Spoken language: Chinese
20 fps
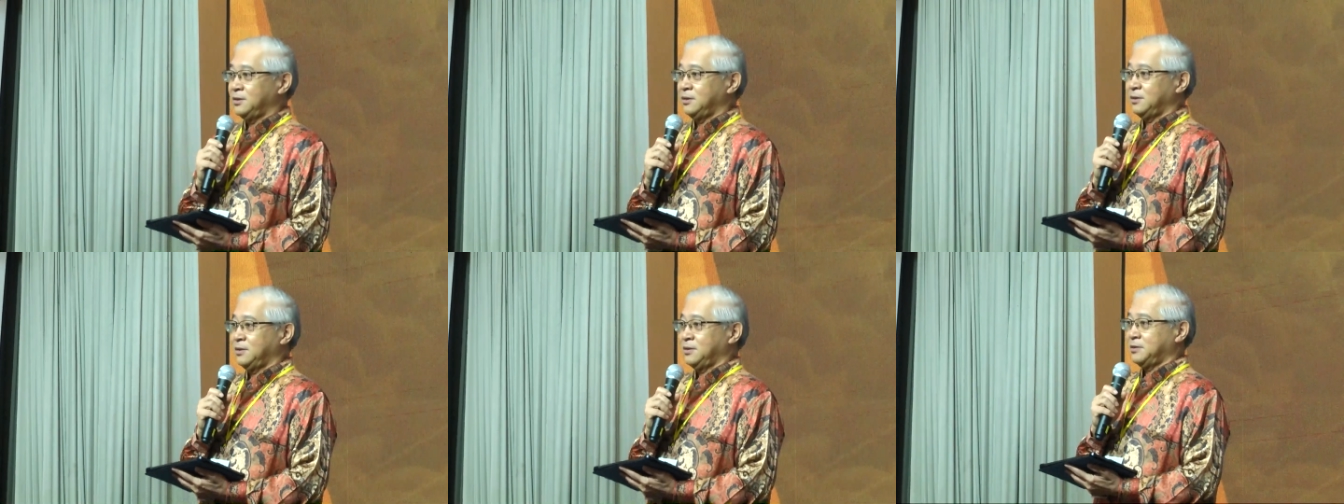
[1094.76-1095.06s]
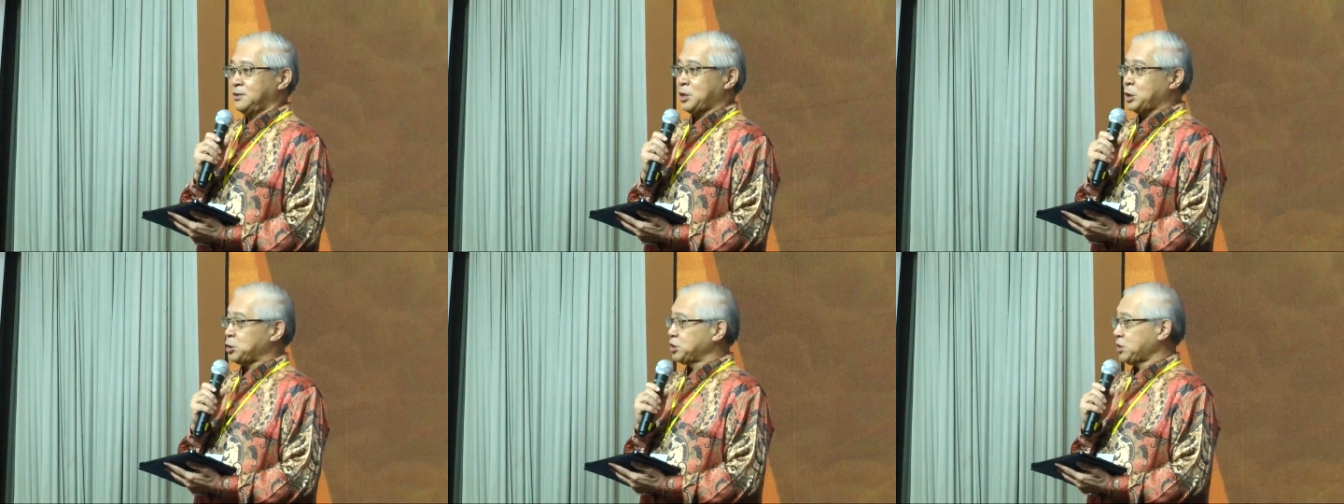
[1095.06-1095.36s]

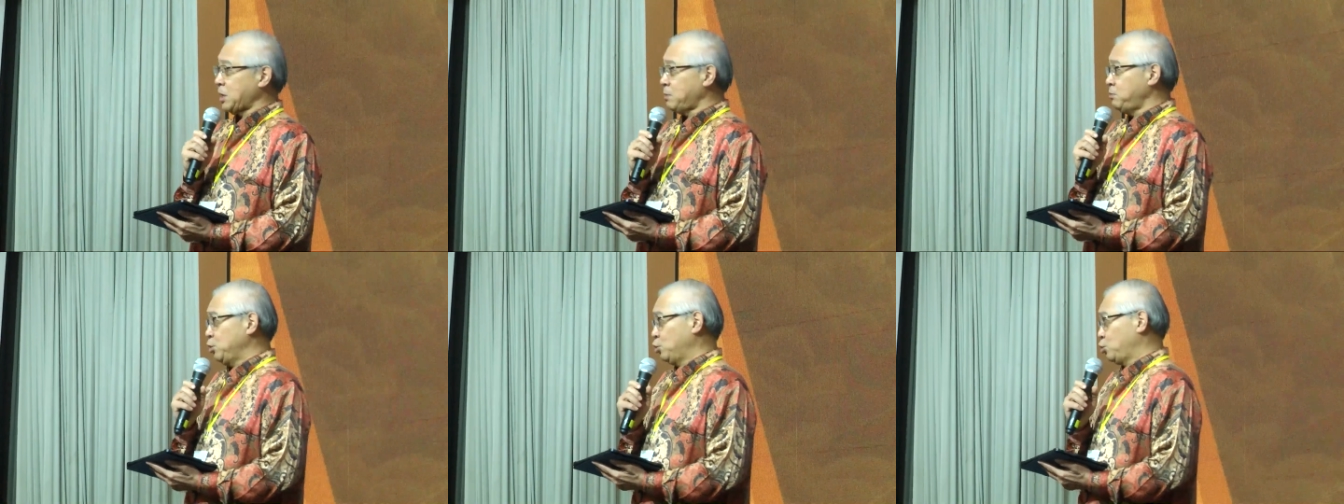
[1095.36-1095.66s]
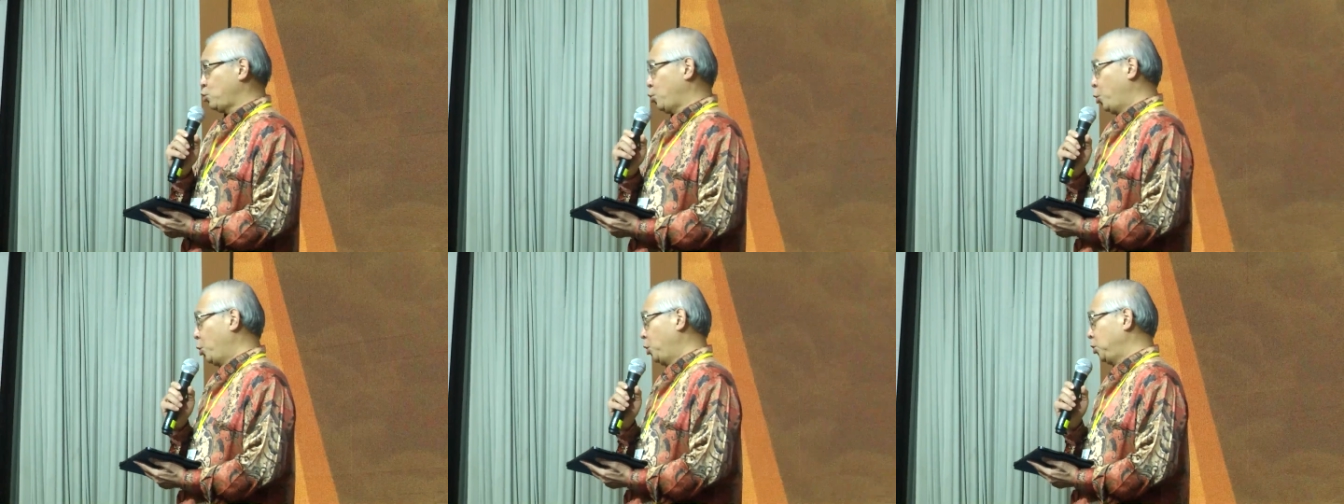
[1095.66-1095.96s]
但是他们有
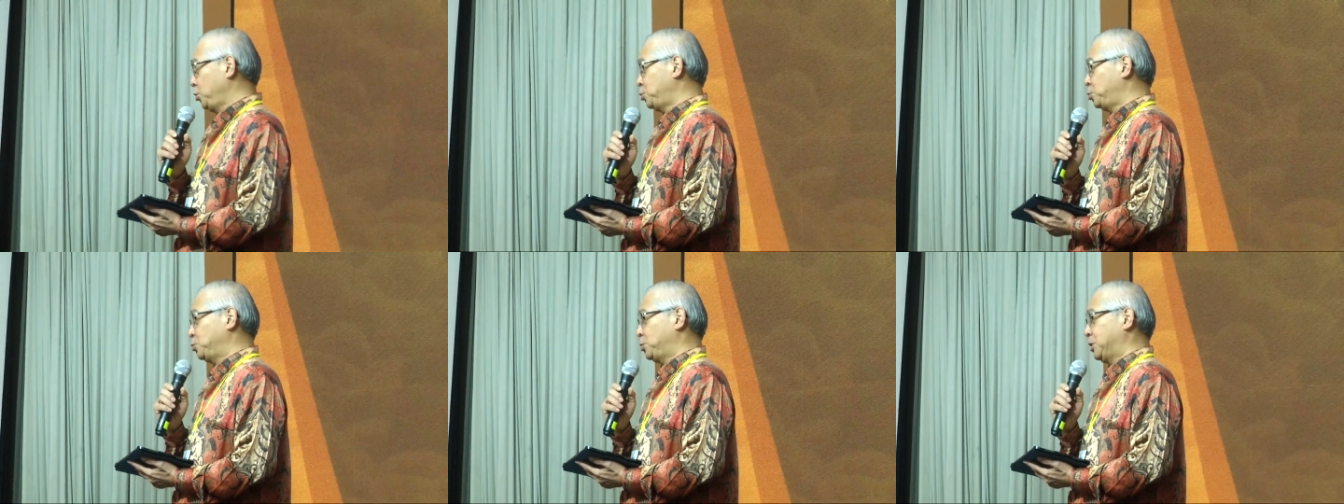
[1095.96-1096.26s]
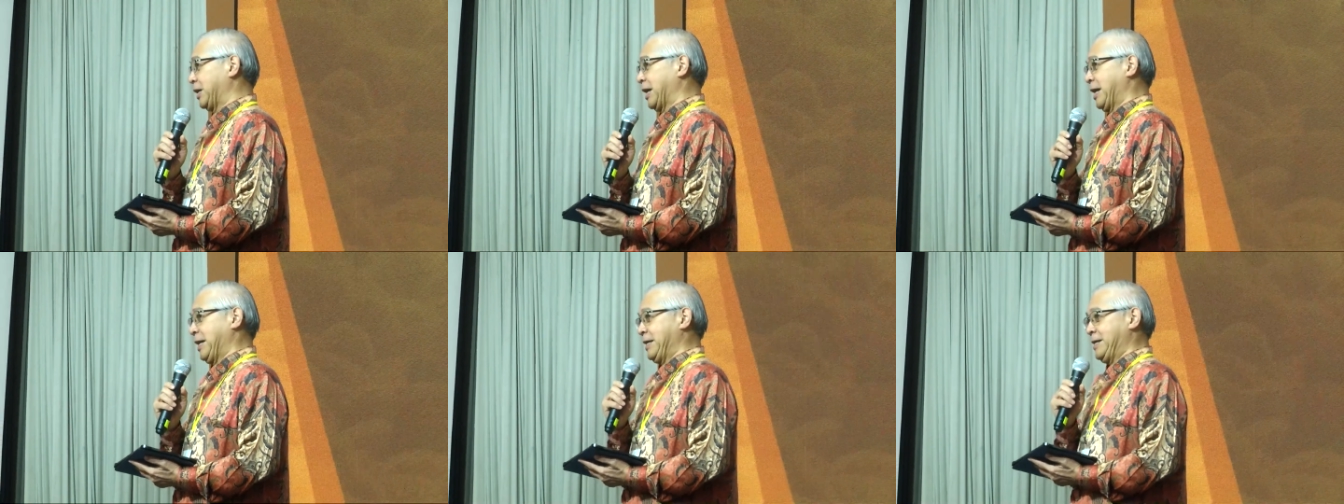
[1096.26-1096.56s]
国度的
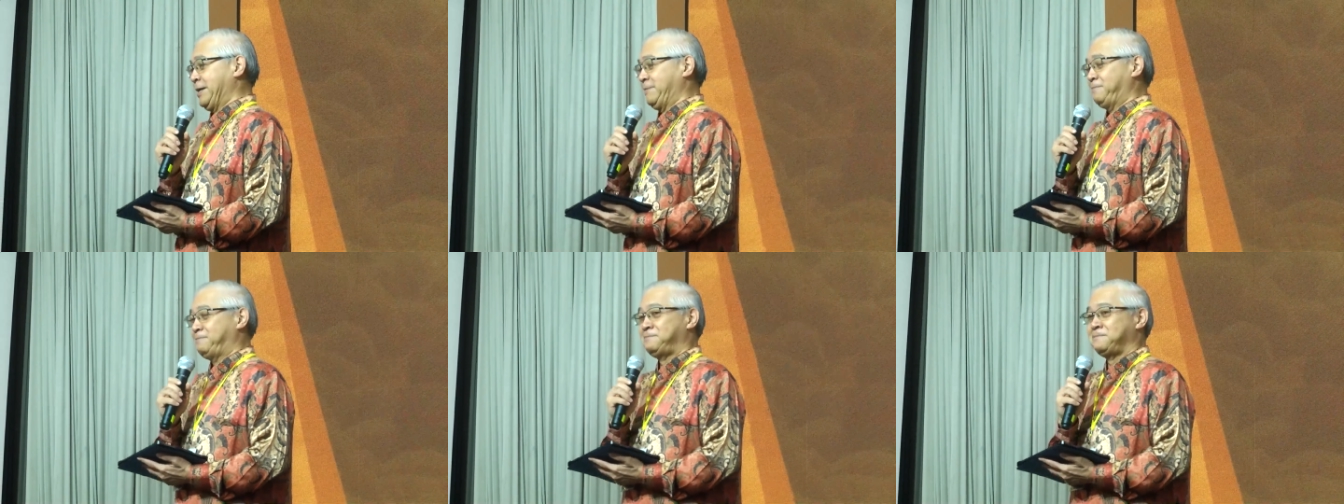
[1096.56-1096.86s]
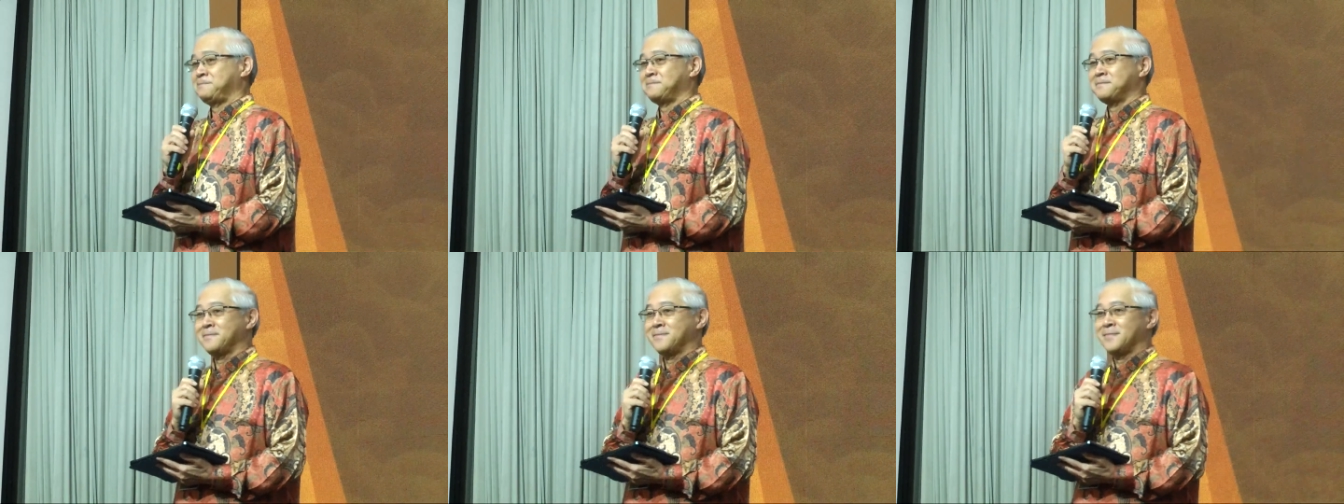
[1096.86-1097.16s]
概念，
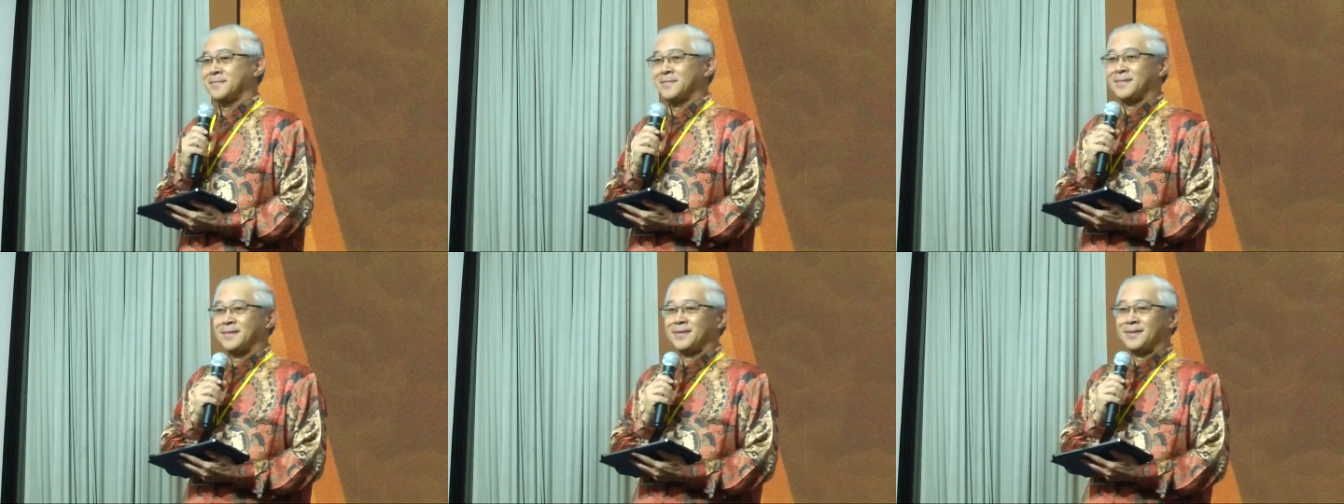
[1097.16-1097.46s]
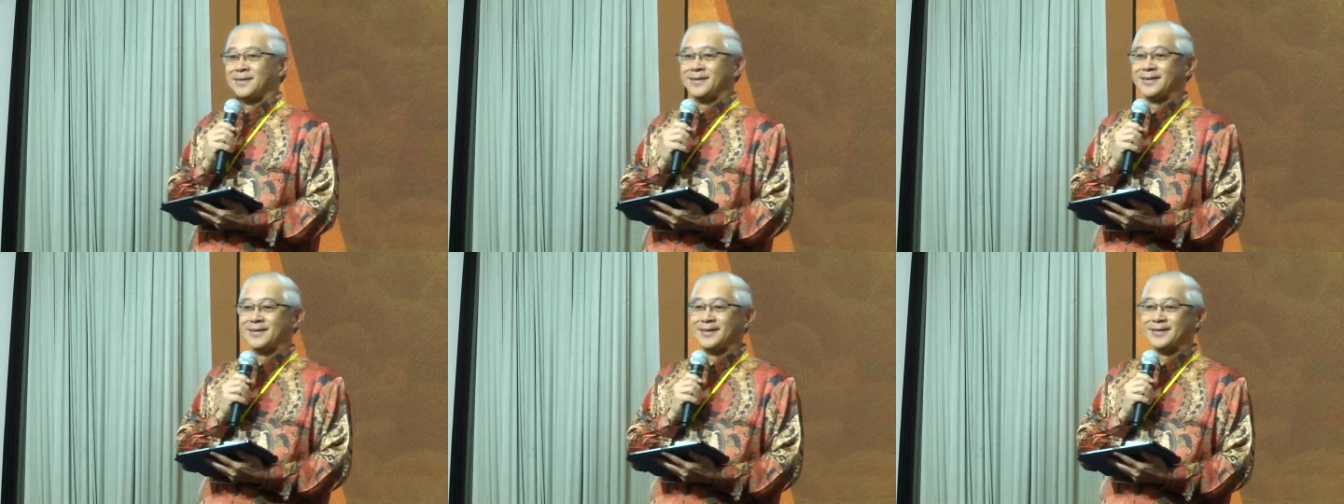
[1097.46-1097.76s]

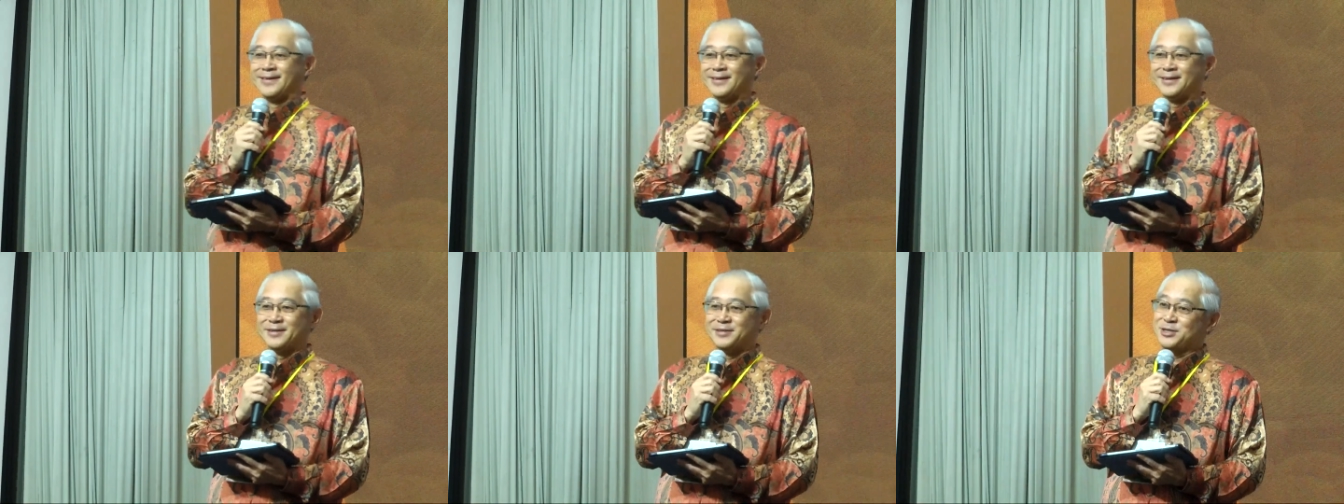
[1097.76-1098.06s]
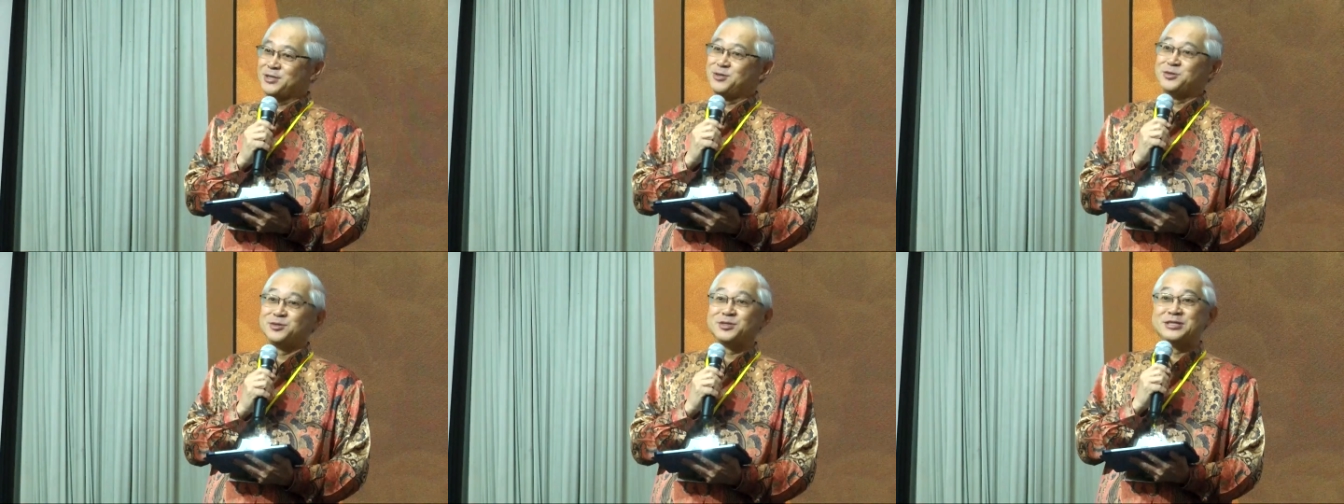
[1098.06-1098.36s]
这
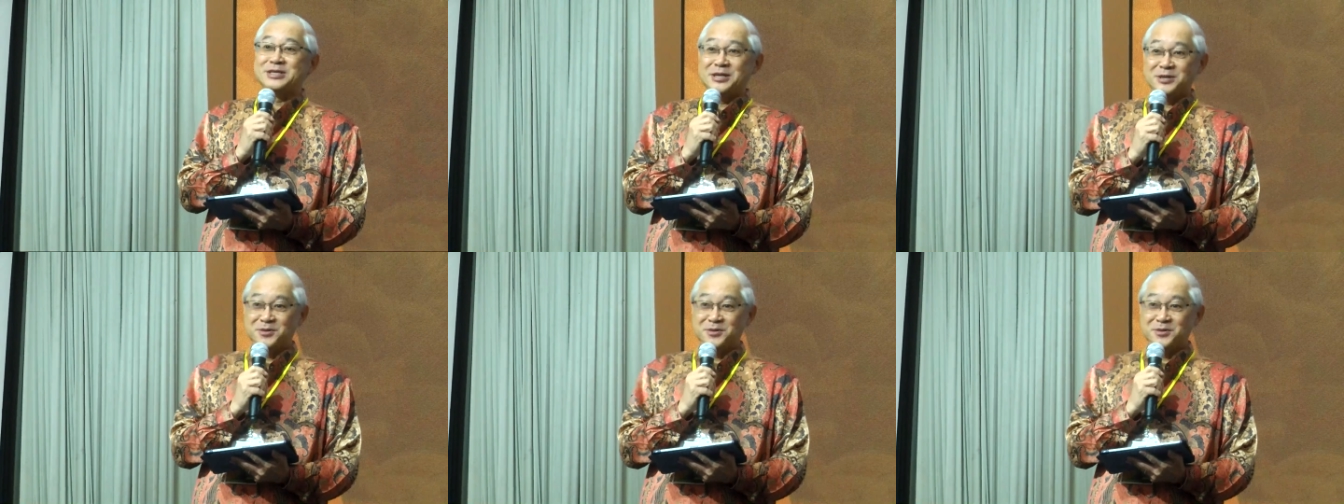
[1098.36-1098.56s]
就是讲